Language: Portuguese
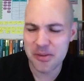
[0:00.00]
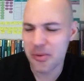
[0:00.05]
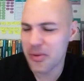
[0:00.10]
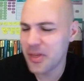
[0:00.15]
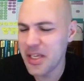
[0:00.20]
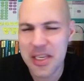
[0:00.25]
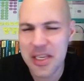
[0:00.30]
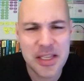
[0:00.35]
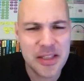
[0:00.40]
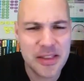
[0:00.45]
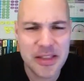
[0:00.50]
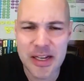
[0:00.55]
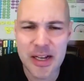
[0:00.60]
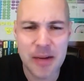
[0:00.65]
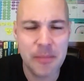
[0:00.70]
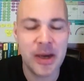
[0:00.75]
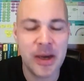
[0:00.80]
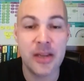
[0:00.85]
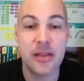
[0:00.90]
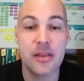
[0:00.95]
eu queria ter
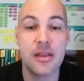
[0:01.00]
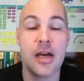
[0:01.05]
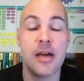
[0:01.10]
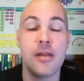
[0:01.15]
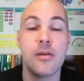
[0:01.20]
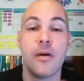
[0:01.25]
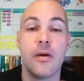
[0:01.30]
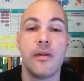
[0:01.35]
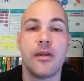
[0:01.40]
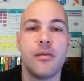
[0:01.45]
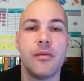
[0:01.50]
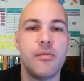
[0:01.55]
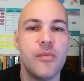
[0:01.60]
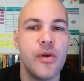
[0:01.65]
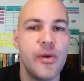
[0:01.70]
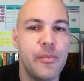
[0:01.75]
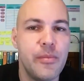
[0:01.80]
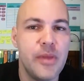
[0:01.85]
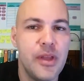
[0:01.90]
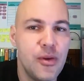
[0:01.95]
gabaritado.
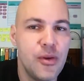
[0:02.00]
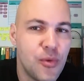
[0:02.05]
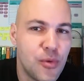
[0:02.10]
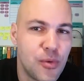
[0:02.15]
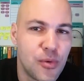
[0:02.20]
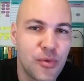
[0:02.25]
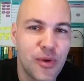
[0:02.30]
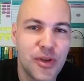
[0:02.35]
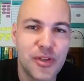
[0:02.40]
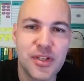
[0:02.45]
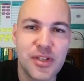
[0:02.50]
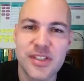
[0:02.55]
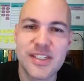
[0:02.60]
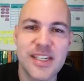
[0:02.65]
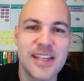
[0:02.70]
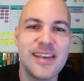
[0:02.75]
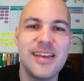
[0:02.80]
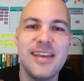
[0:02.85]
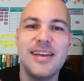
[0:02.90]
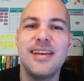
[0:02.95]
Meu amigo, não adianta
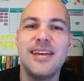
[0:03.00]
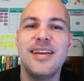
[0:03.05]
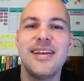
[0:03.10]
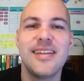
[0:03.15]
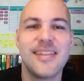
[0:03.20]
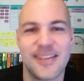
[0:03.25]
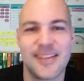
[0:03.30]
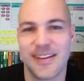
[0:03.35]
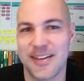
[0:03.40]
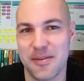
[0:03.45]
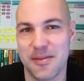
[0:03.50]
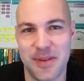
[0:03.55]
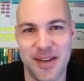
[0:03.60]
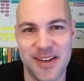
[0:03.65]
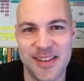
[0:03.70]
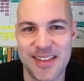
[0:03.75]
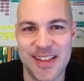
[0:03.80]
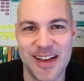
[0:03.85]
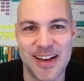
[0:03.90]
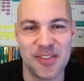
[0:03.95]
você querer ter
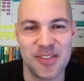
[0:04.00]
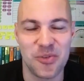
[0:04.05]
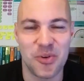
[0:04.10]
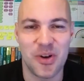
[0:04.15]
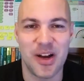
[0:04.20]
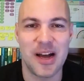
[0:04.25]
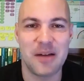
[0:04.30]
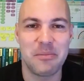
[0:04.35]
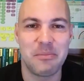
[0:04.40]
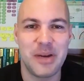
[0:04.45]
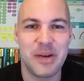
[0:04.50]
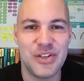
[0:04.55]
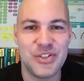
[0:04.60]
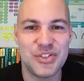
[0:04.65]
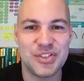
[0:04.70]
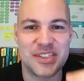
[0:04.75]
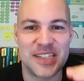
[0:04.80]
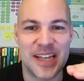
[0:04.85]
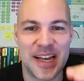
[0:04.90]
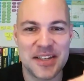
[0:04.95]
gabaritado. A
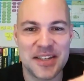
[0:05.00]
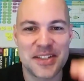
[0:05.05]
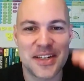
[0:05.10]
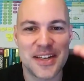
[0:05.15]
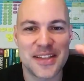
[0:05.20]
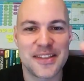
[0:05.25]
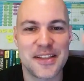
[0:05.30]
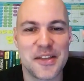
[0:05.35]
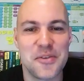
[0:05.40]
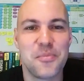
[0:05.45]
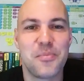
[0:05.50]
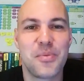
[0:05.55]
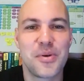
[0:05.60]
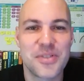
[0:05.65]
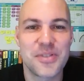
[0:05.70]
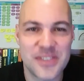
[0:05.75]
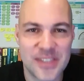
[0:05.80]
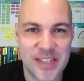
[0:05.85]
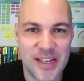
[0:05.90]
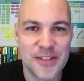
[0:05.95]
aprendizagem, ela tem um
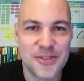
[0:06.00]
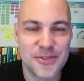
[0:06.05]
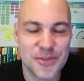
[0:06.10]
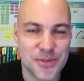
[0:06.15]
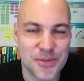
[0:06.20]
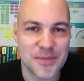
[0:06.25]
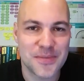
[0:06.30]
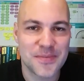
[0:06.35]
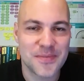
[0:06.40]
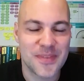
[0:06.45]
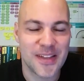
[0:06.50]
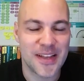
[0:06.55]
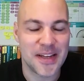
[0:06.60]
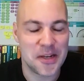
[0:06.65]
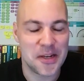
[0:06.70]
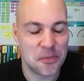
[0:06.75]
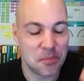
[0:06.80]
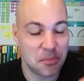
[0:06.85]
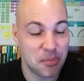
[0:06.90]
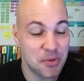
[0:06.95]
processo.
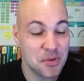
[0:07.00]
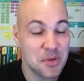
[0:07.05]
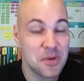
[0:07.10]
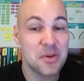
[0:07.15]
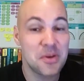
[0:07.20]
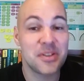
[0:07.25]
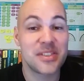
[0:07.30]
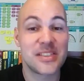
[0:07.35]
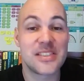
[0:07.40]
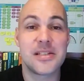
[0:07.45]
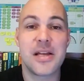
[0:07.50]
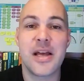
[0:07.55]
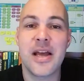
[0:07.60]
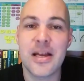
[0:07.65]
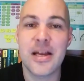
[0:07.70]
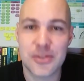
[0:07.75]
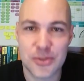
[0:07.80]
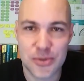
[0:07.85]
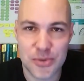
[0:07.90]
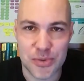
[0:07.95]
Ela é um
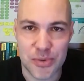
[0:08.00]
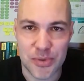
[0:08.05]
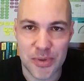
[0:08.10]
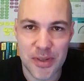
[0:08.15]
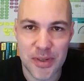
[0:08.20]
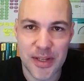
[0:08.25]
processo,